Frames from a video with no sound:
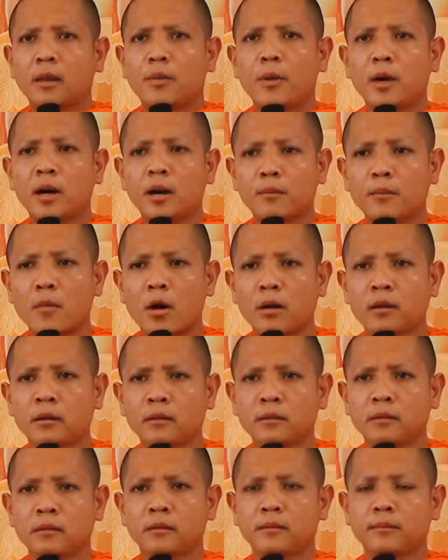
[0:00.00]
phơ
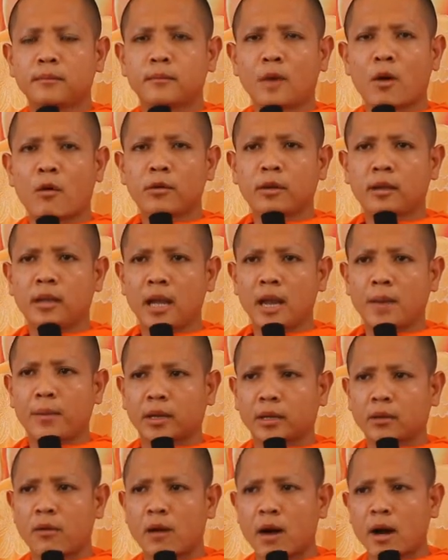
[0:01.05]
bon bầu chia
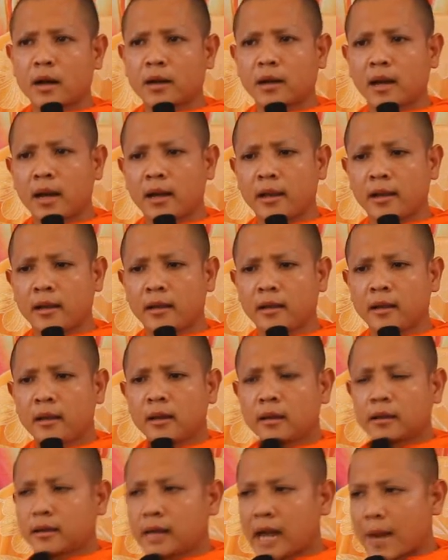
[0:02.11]
bật thoa cái đây
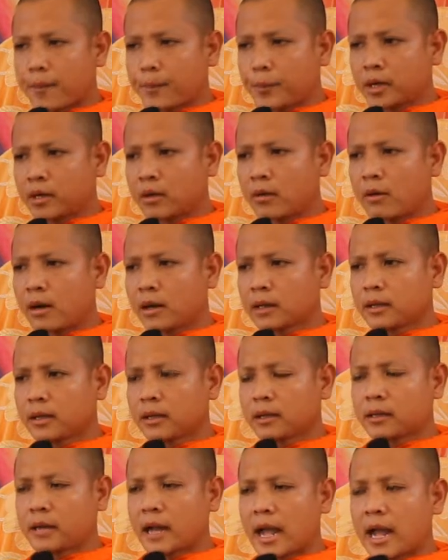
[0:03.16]
đáp bật thoa
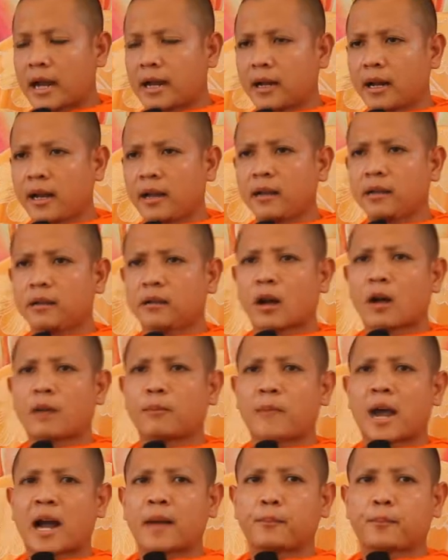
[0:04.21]
tê sna cái đấy trong
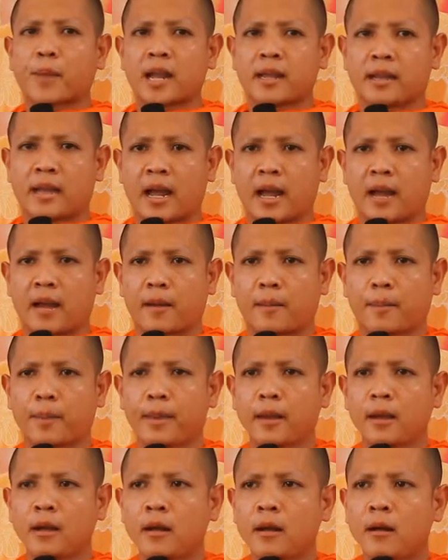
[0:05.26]
ban pan nhà
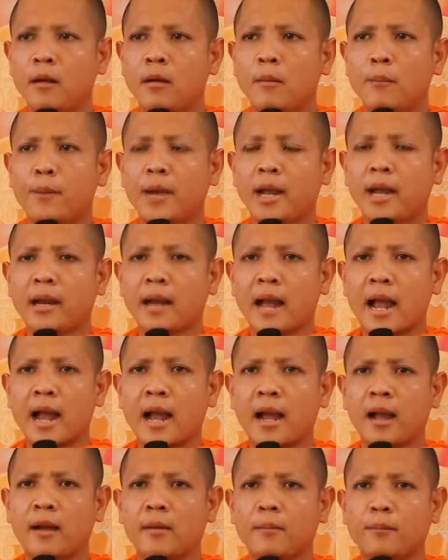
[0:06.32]

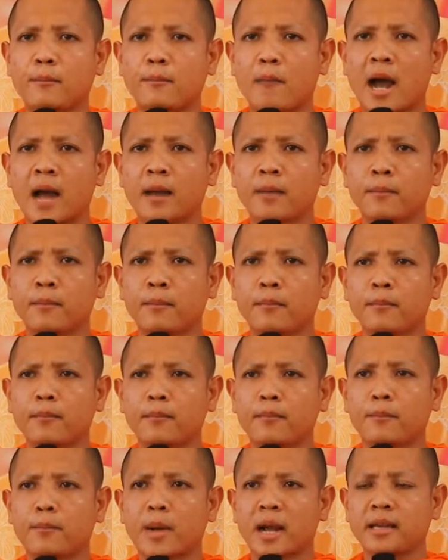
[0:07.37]
pena ban
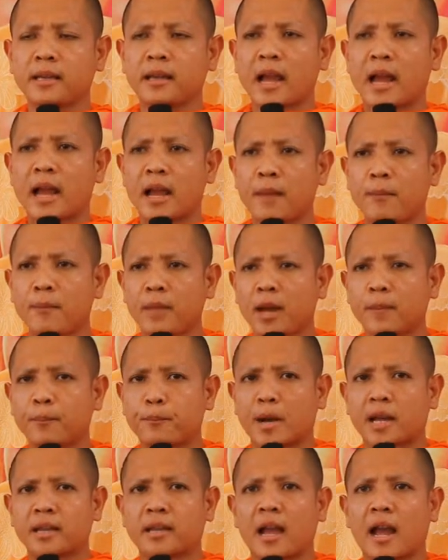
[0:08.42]
pan nhà miền
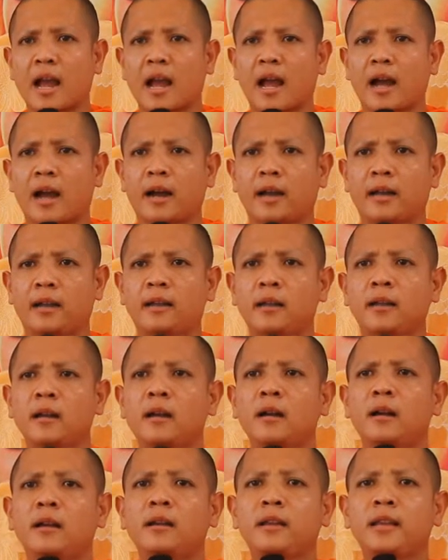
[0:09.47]
pan nhà hài
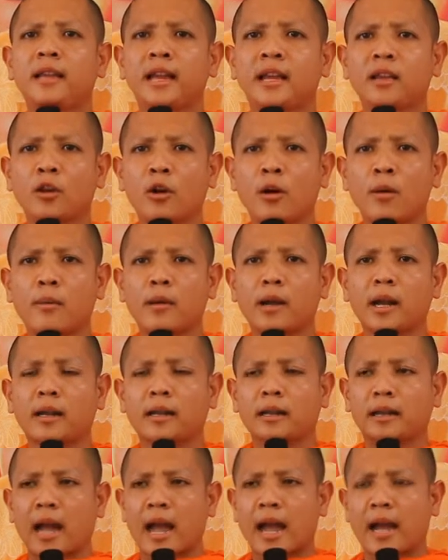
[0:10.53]
nhiệt nhôm
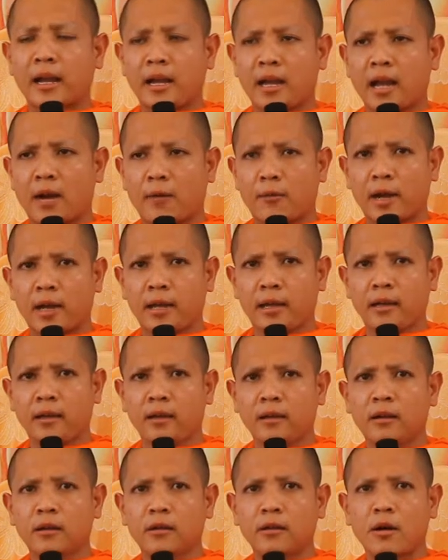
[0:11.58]
cất ca nghe
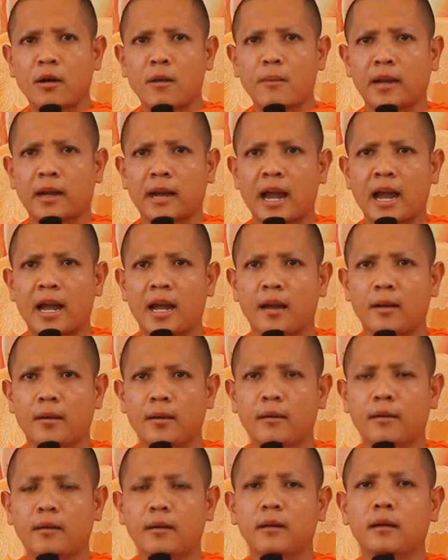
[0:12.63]
vậy có mình đài
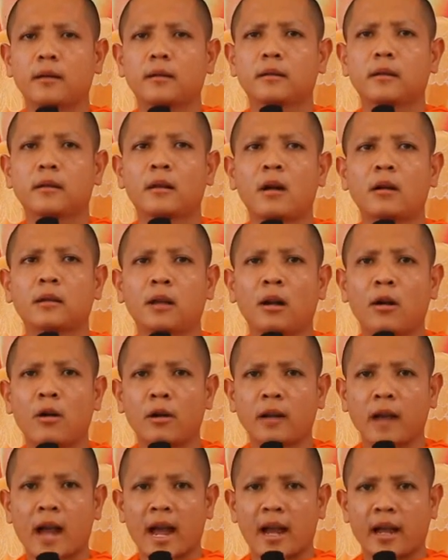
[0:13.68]
lọt
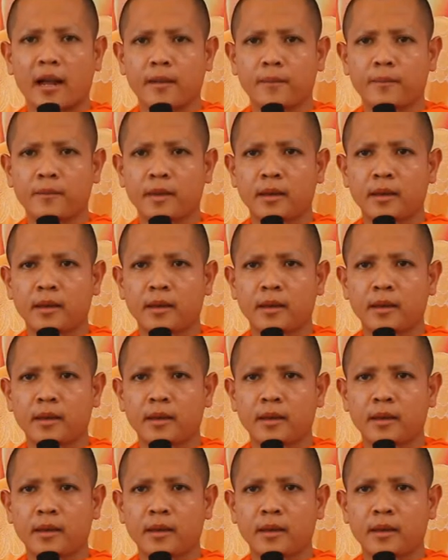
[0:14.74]
lôi đài